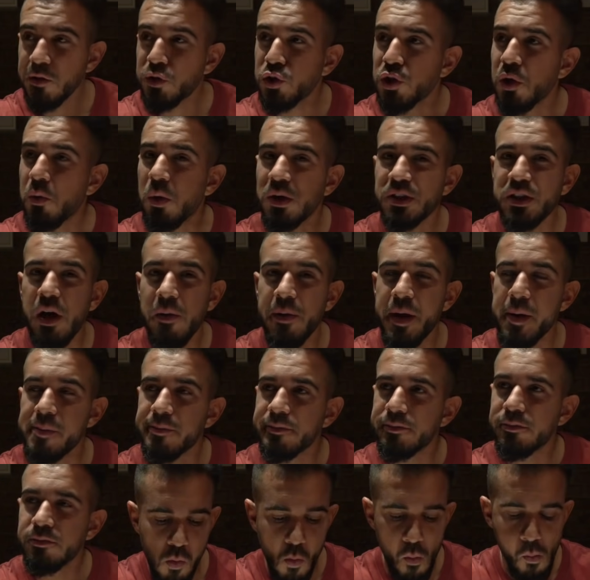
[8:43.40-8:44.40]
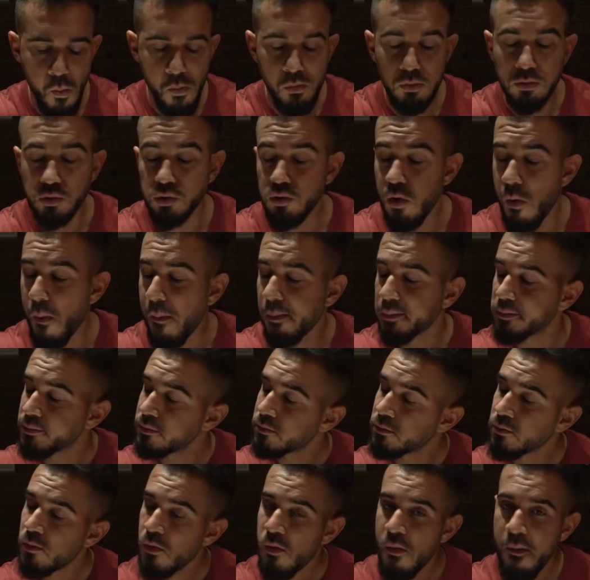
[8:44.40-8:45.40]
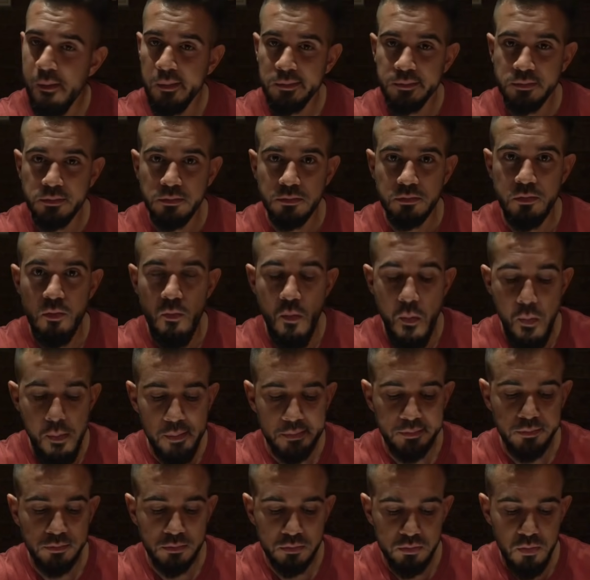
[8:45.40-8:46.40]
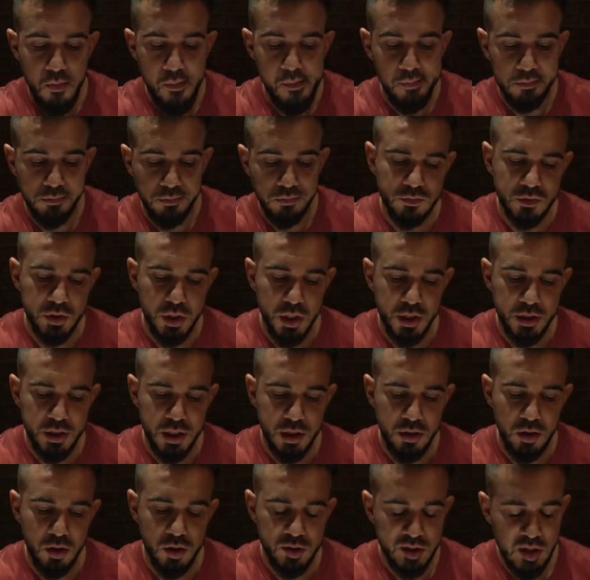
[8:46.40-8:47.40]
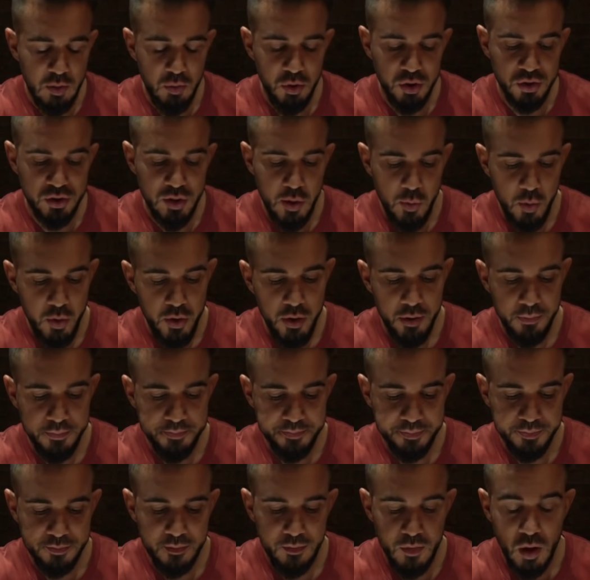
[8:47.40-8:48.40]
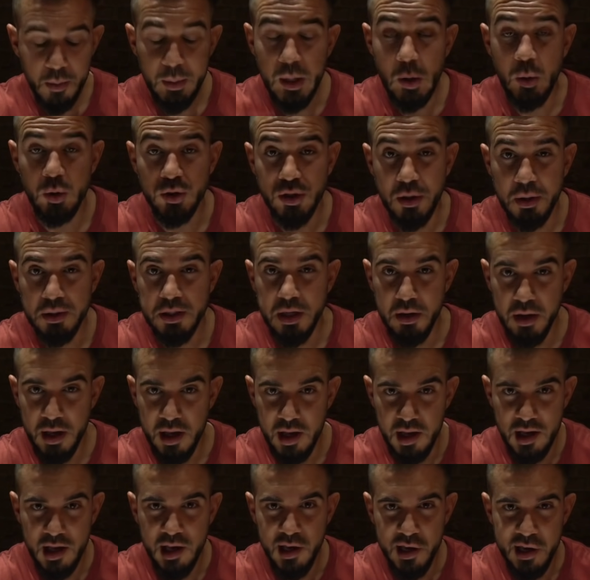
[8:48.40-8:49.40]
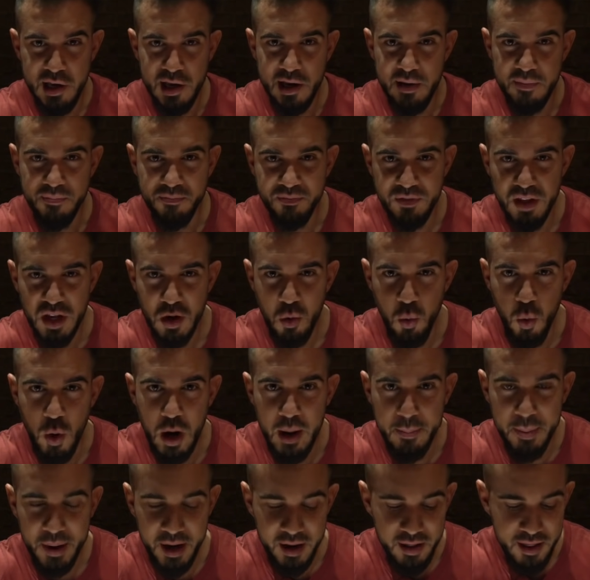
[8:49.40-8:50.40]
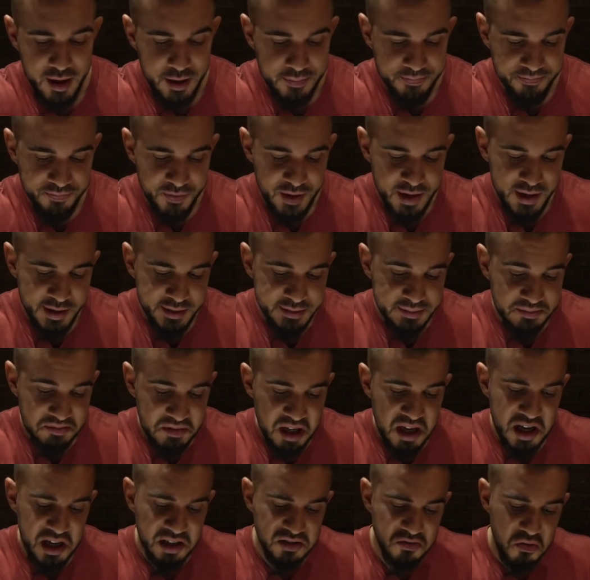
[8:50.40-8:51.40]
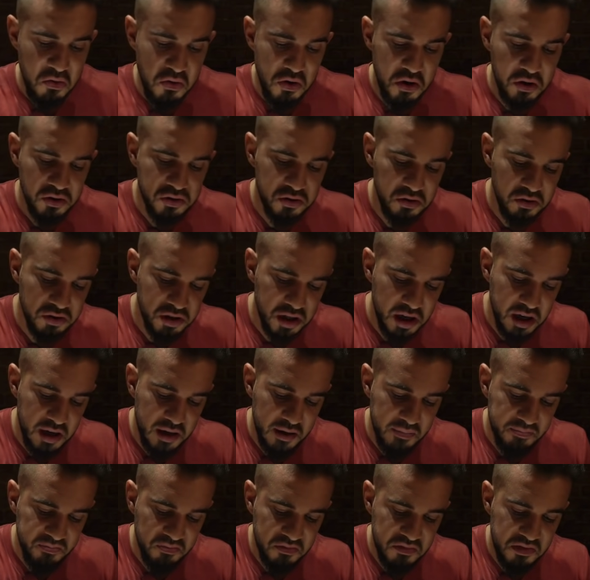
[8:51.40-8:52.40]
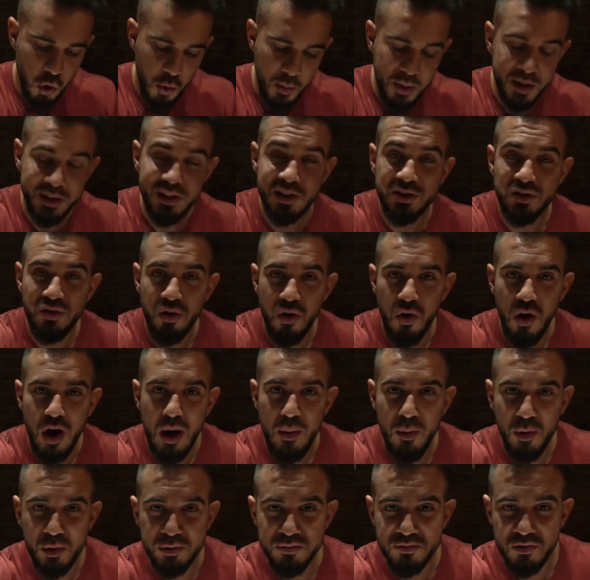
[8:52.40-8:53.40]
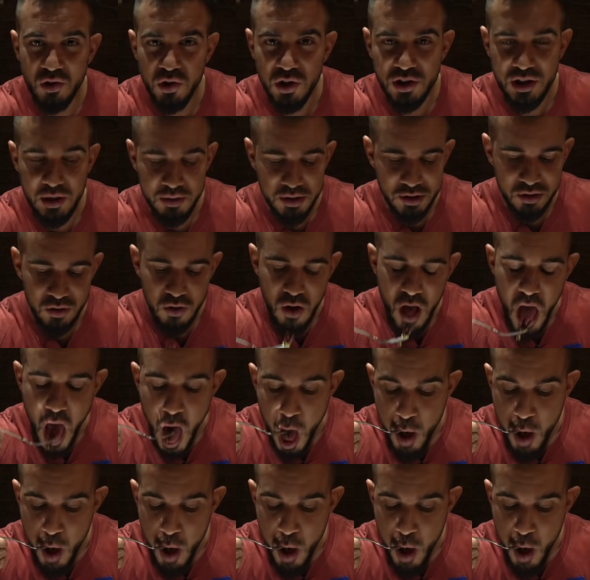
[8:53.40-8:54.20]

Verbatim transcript: ¿Dónde wasabi. ¿Mm? Sí, sí, no, está bueno, está bueno. Hombre, el wasabi sabéis que tiene buena pegada. Es curioso, o sea, comerte esto con jamón, ¿dónde se ha visto?